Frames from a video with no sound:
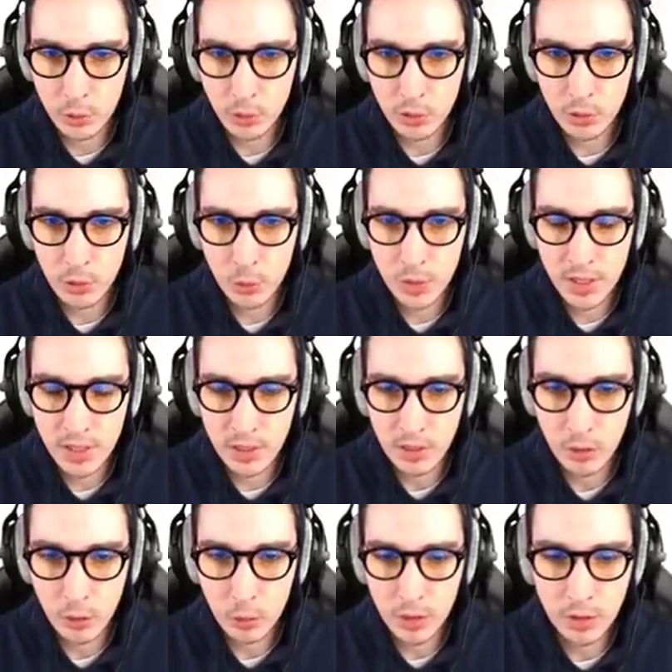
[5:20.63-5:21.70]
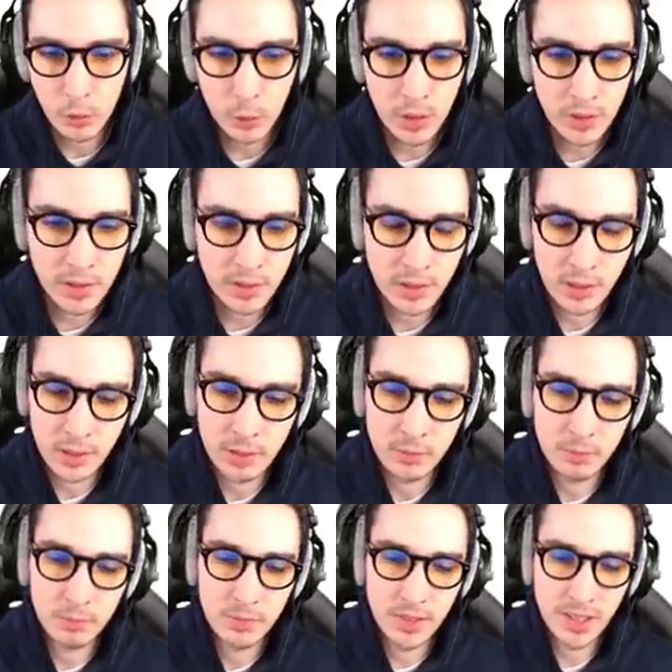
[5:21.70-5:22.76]
Sur celui qui est en haut à droite, il y
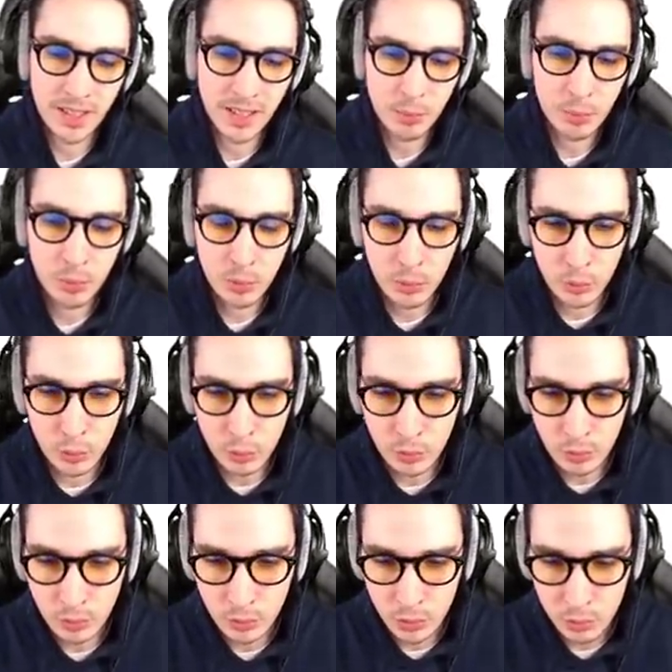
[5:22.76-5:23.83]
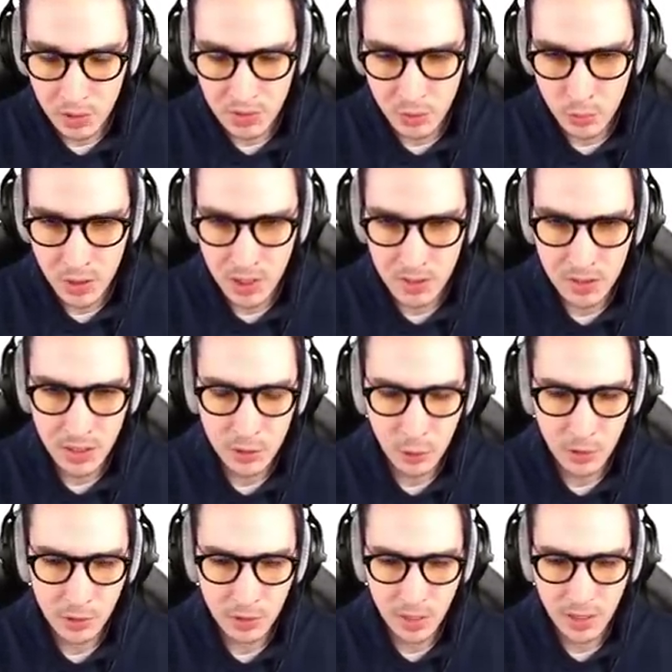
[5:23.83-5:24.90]
a très peu de... Je crois que c'est du
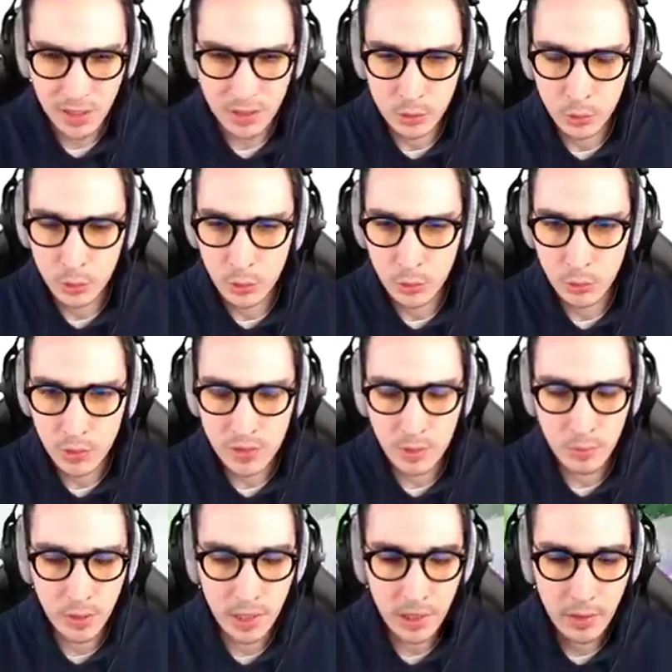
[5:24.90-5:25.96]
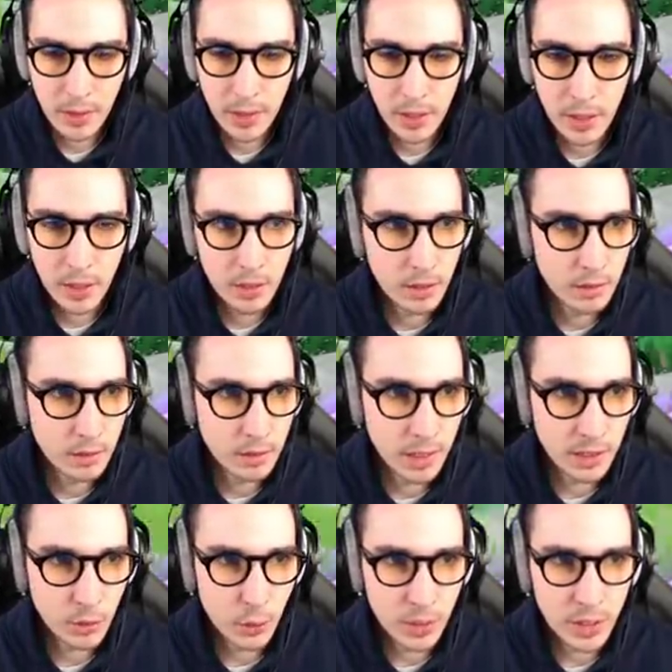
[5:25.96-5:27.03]
cristal, je crois qu'il y en a un ou deux, donc c'est pas
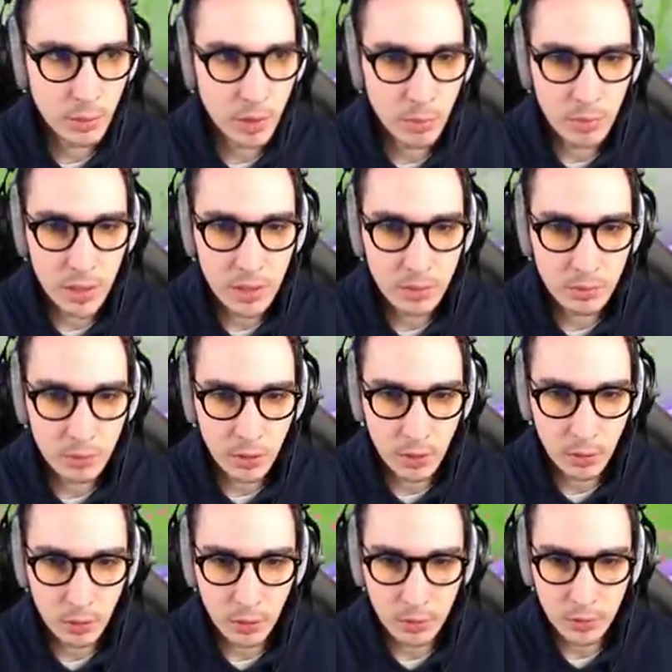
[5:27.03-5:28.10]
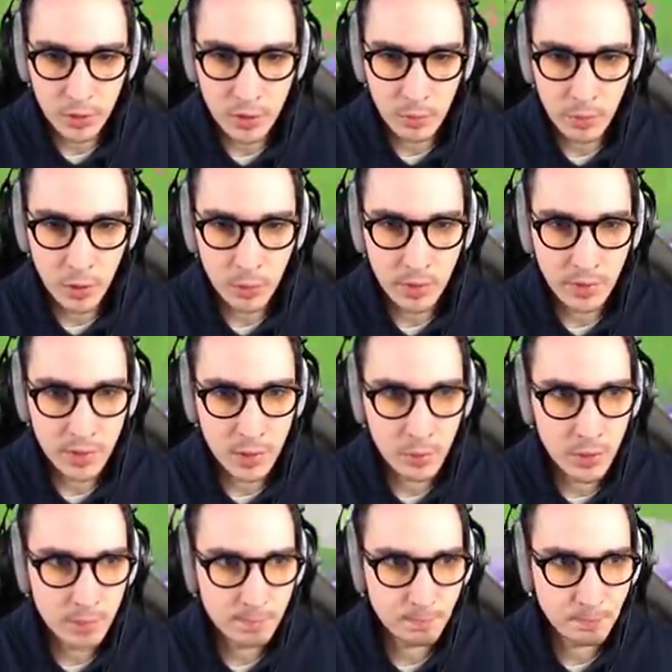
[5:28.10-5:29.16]
euh, incroyable. Mais voilà, encore une fois, c'est pas loin
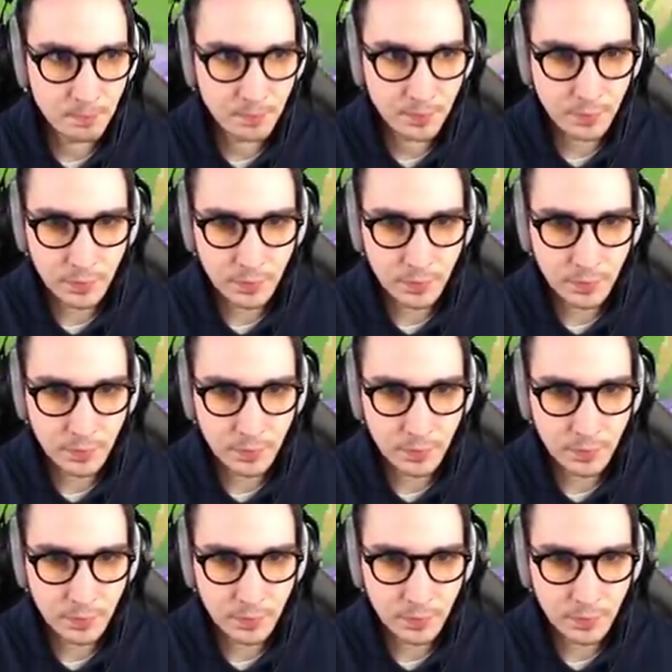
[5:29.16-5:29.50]
d'un TP.